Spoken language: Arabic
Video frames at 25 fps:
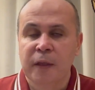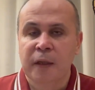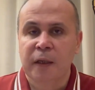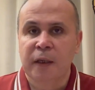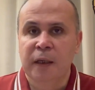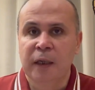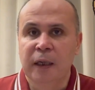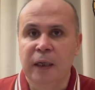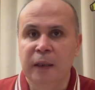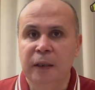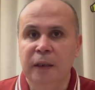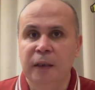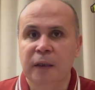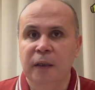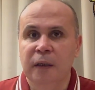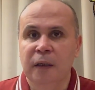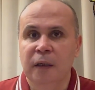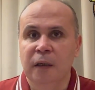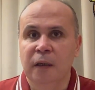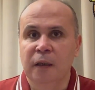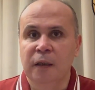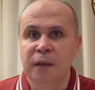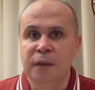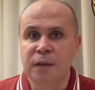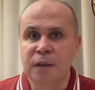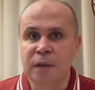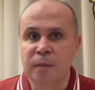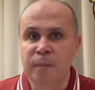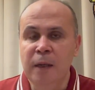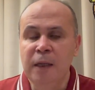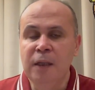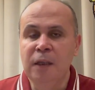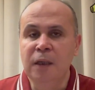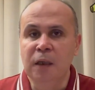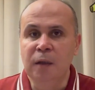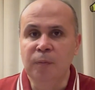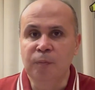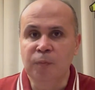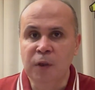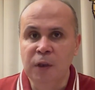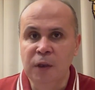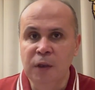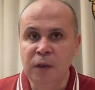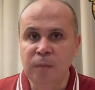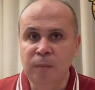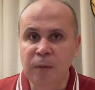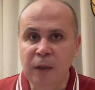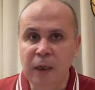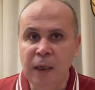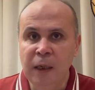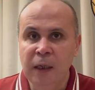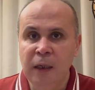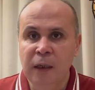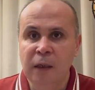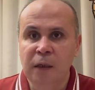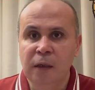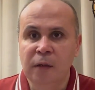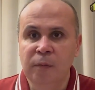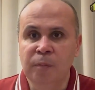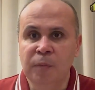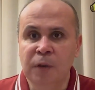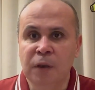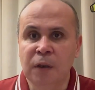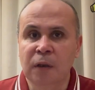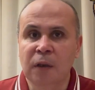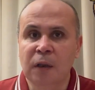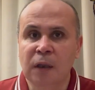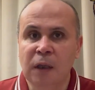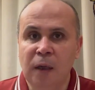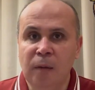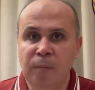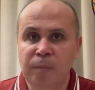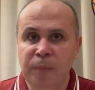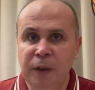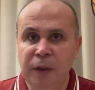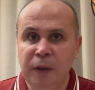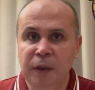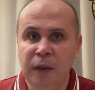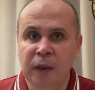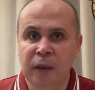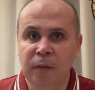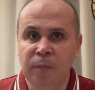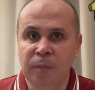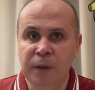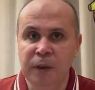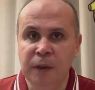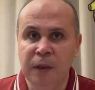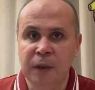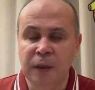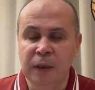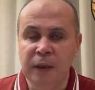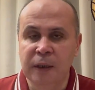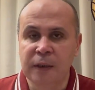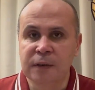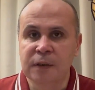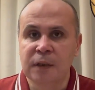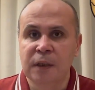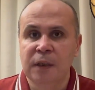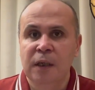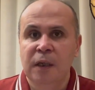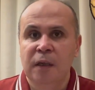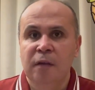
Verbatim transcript: يعني الانزيمات اللي بتهضم الاكل بتطلع من البنكرياس